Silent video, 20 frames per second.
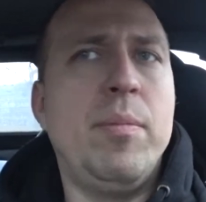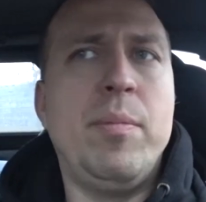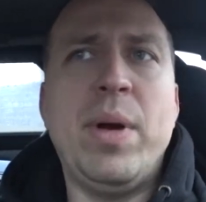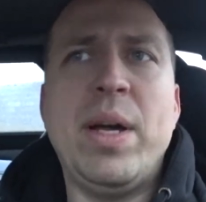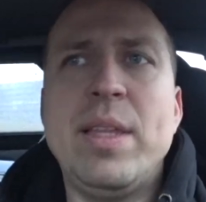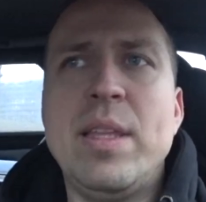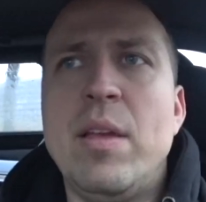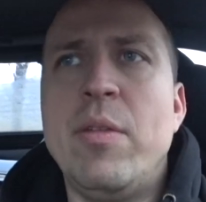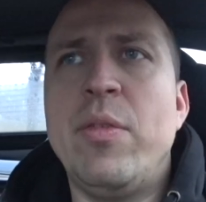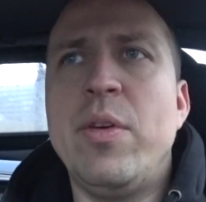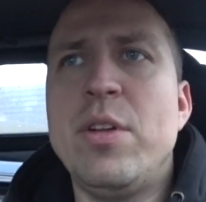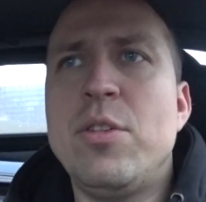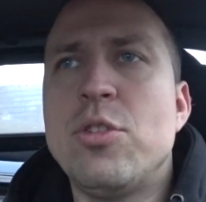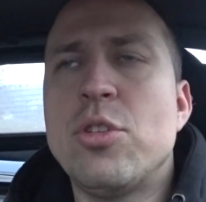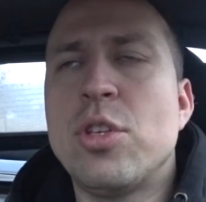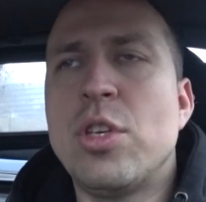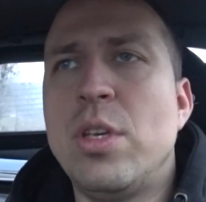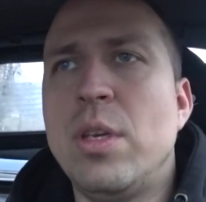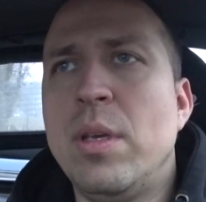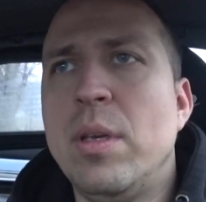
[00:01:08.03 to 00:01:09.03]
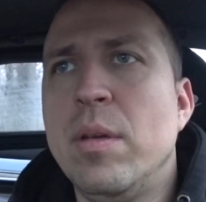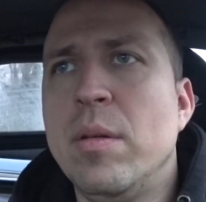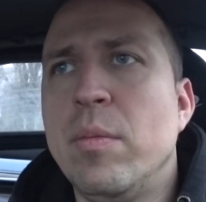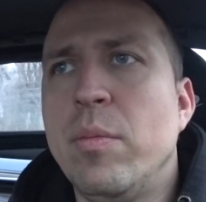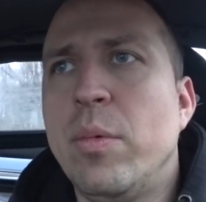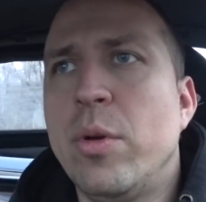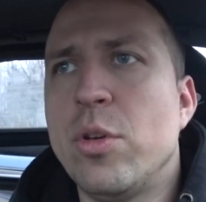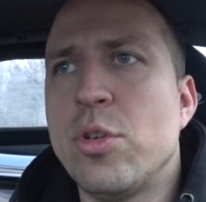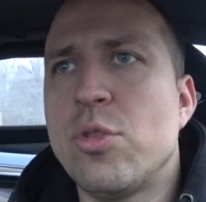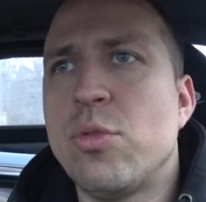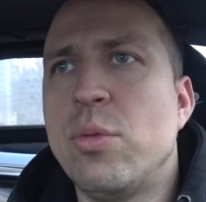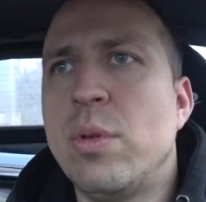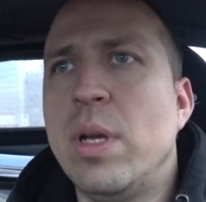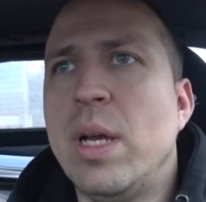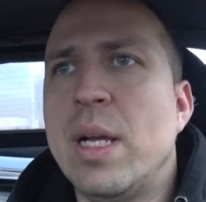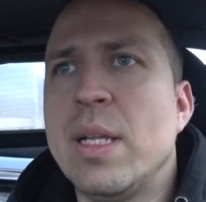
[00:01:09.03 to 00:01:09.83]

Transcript: paneweczki poszły